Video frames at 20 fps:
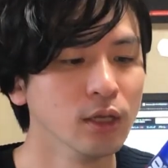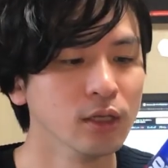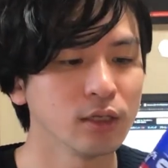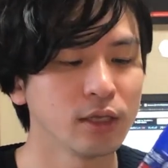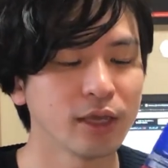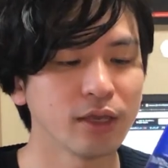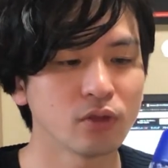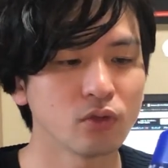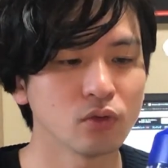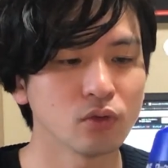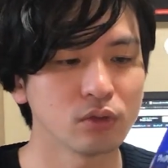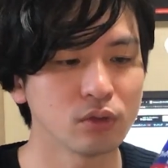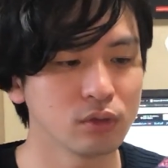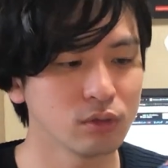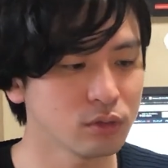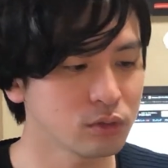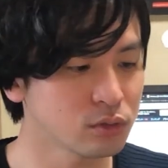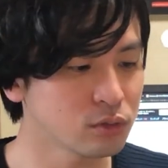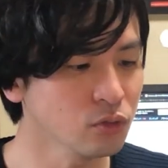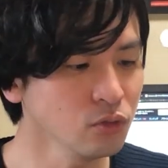えっ、ー、と、
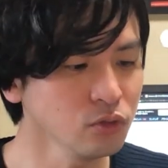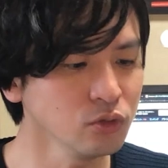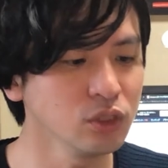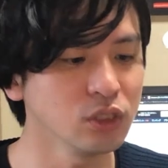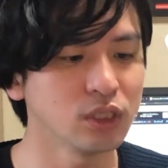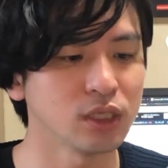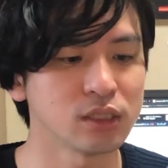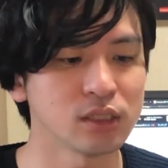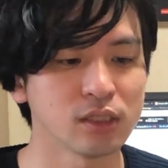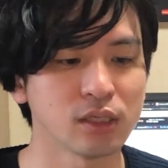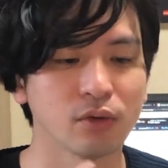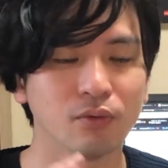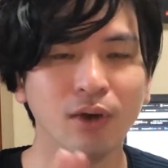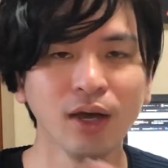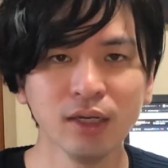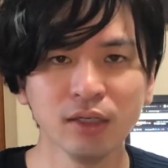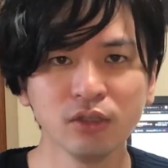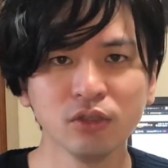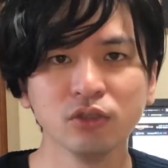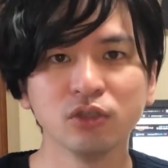特にですね、
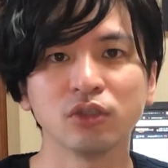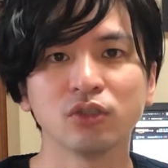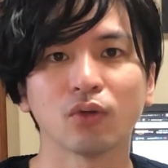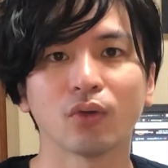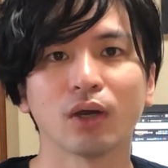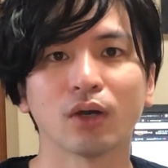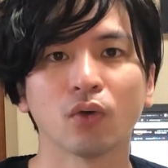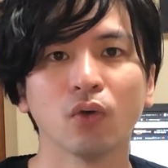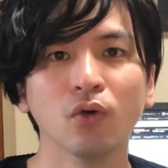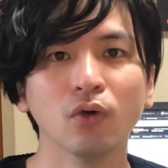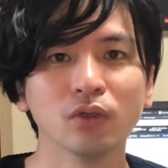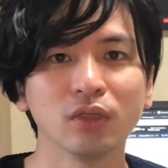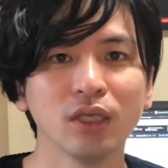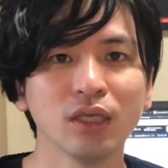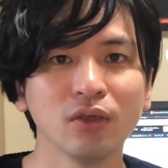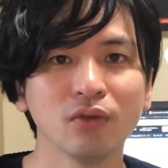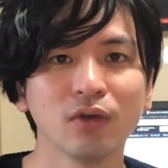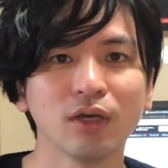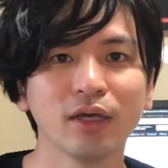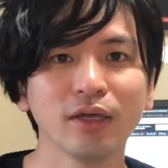ワックスとか
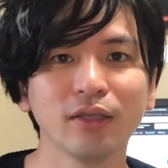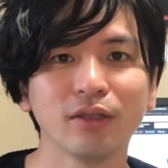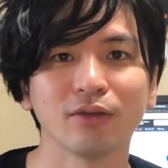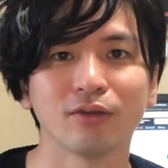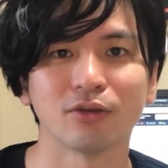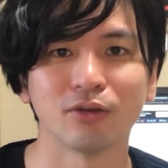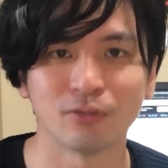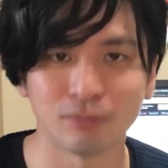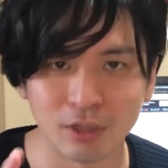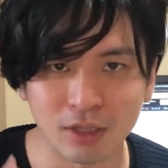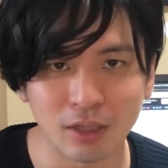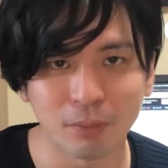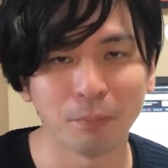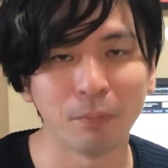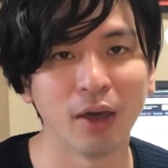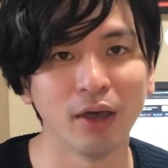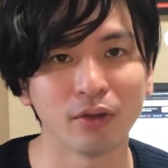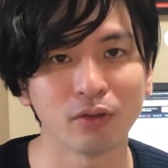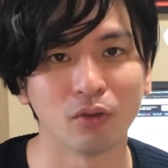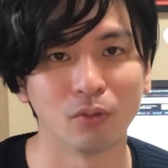コーティングかけてる車っていっ
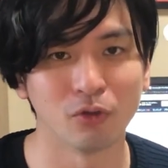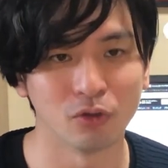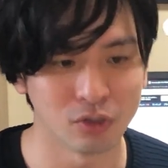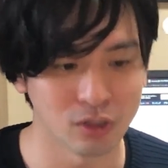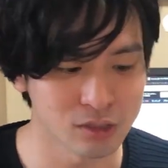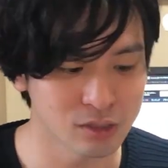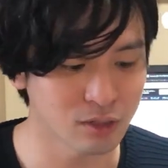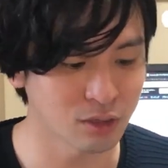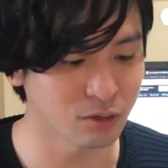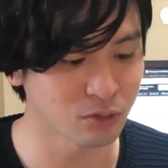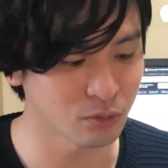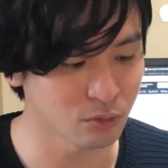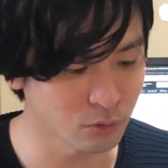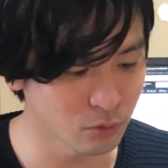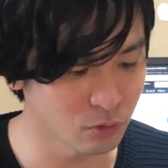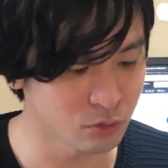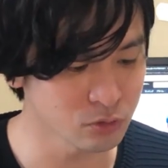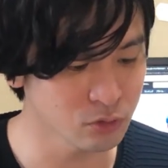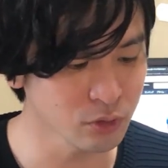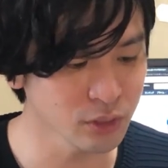ぱいあると思うんですけれど
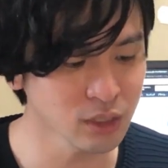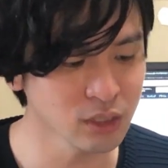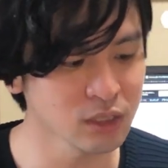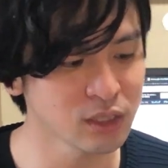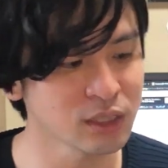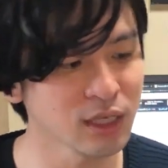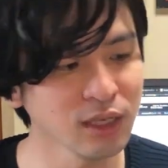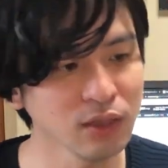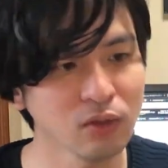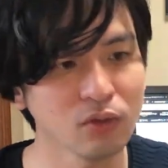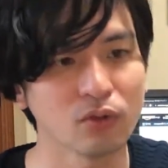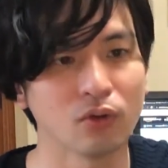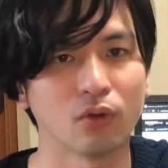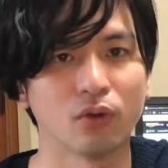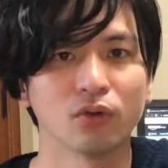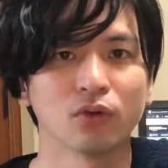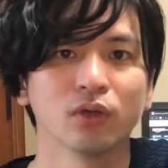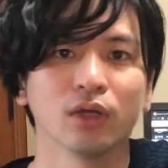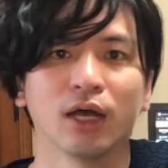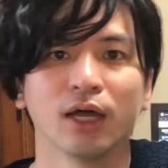も、それにさっ
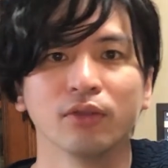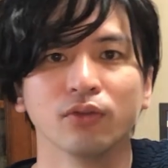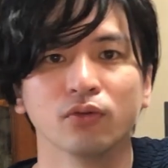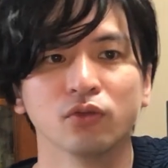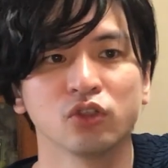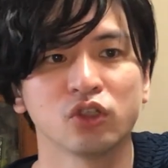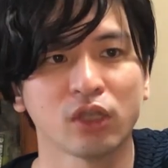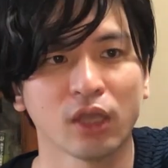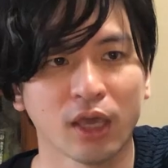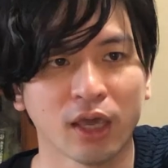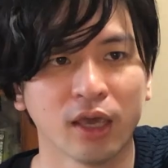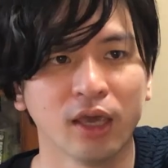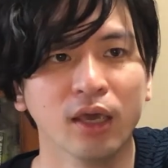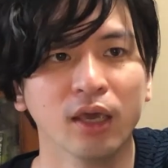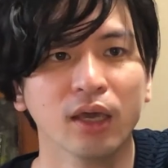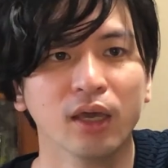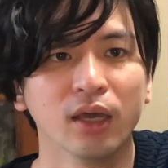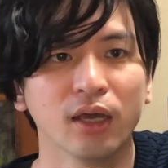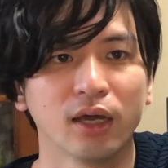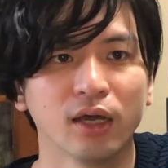と反応して、
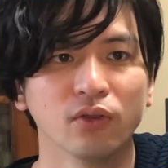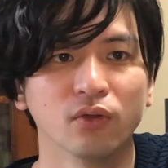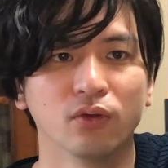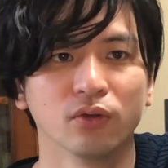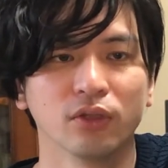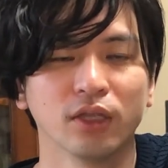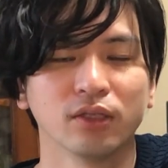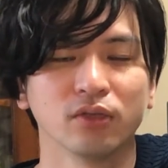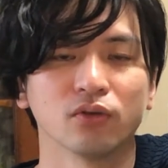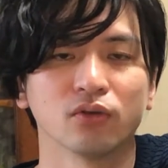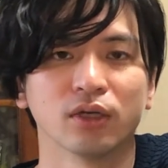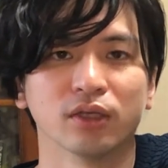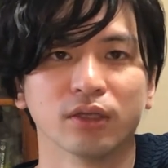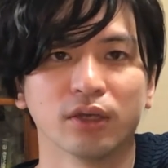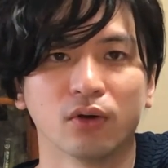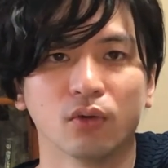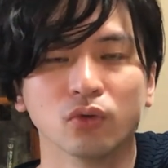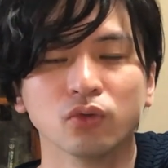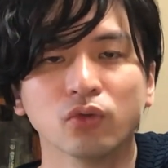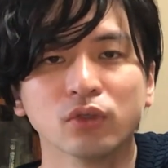あの、なんていうか
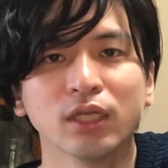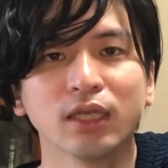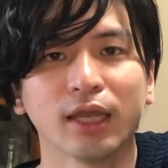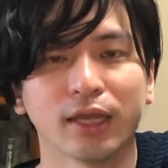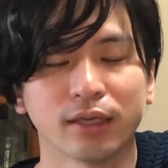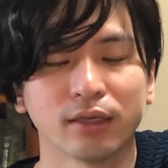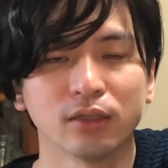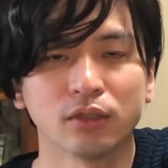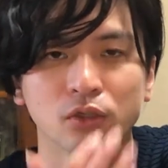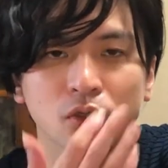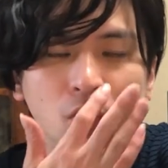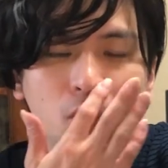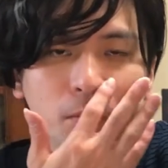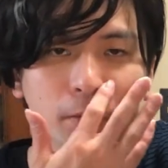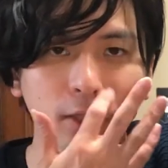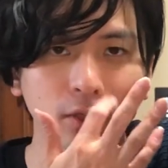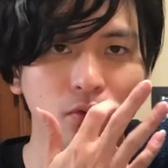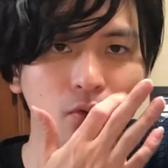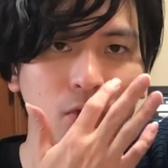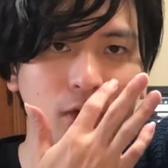な、落とさない。表
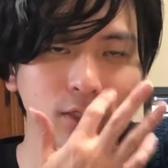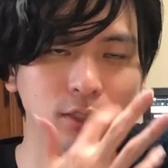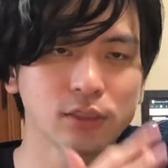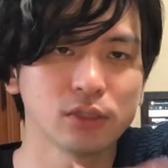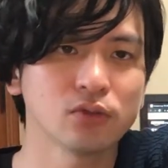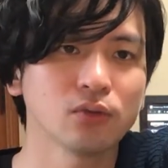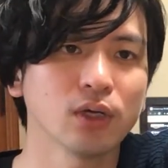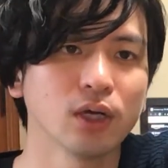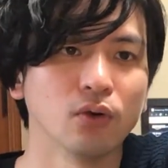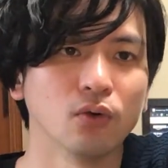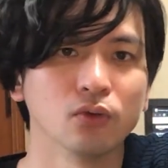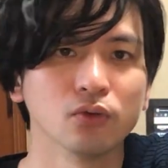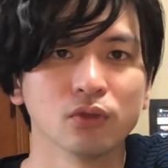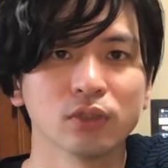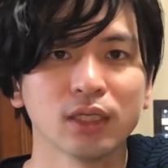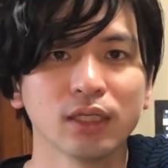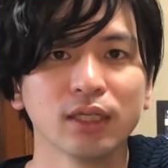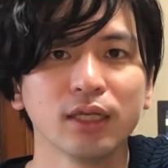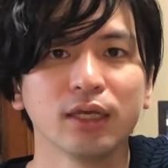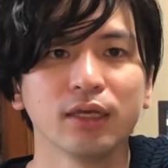面のワックスとかを落と
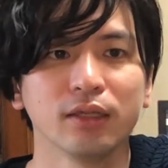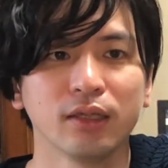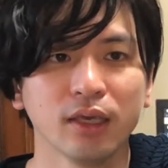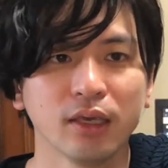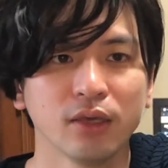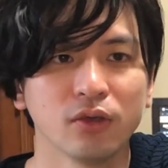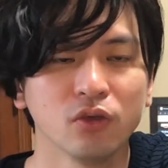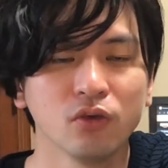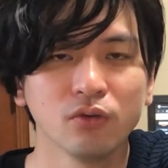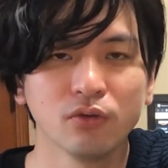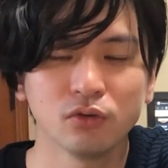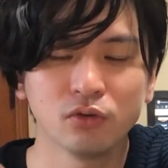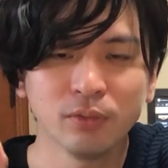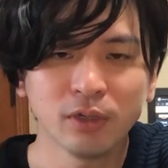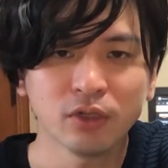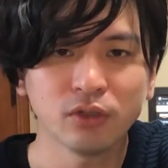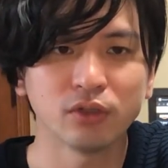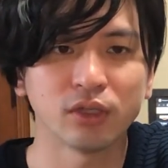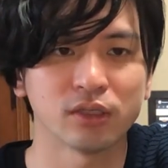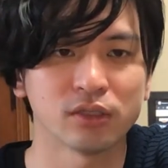さないで、う
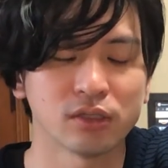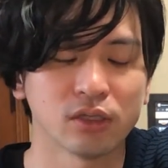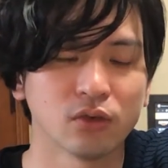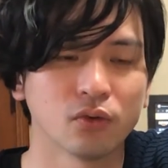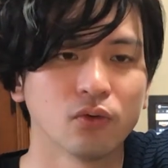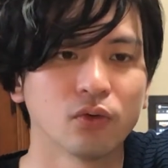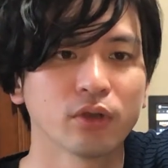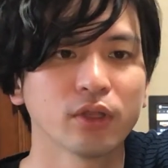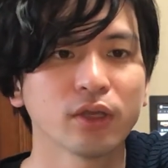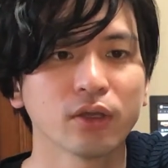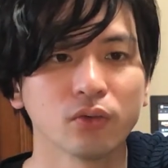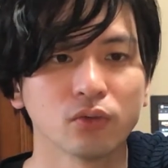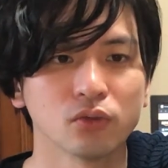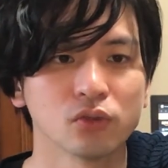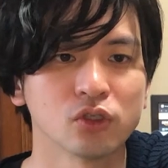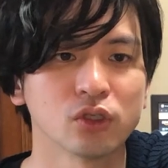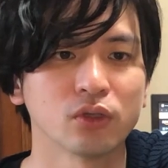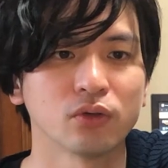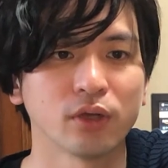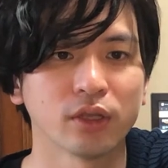まくですね、汚れだけ落
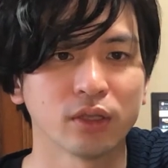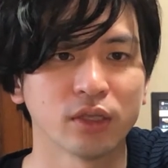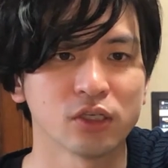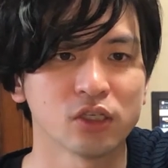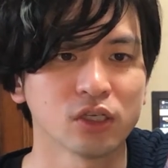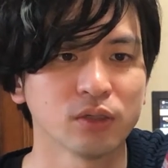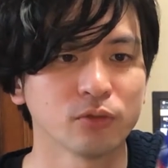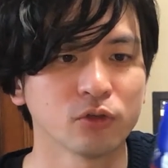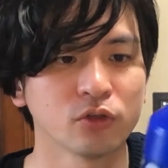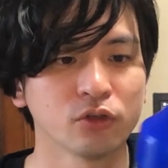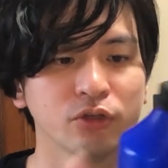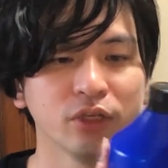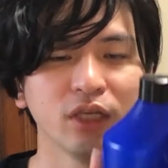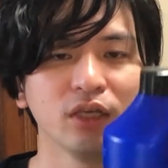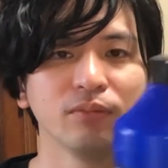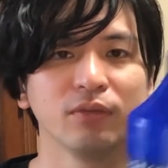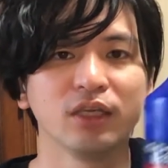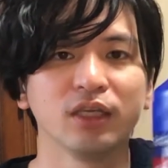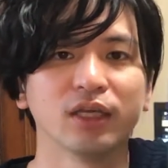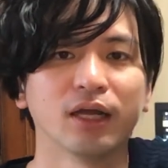としてくれて、しかも
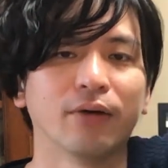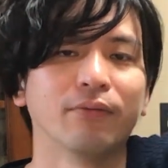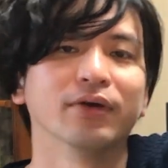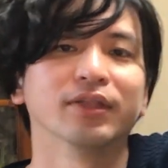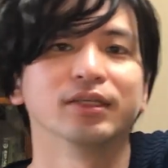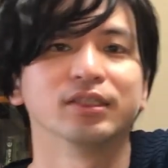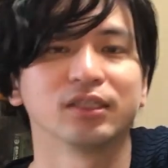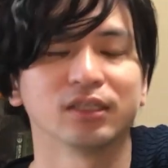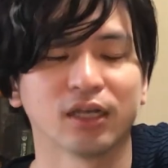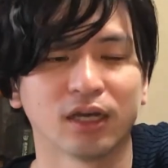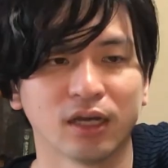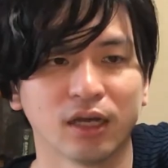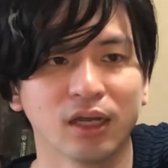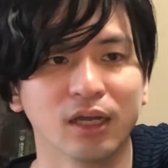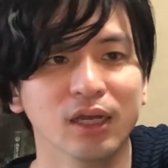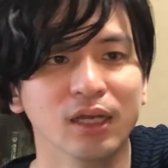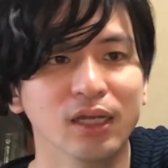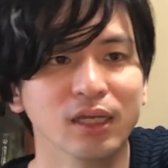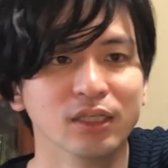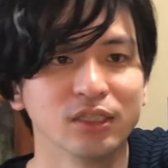クリーミーな泡立ちが
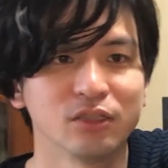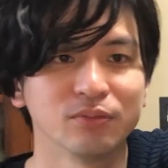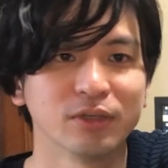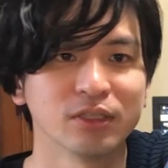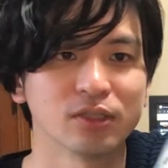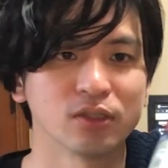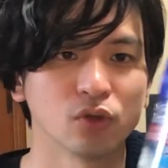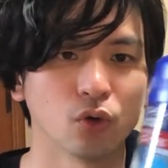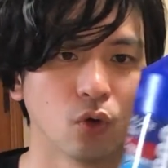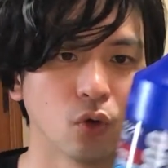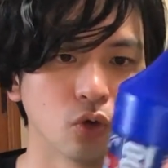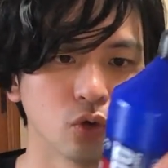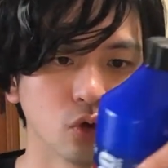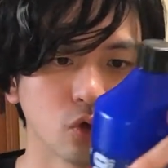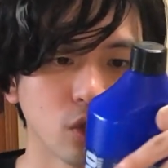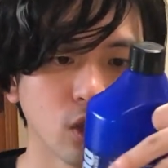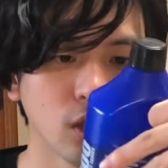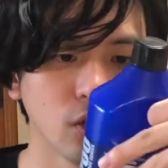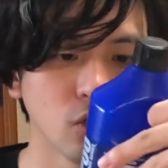しますよって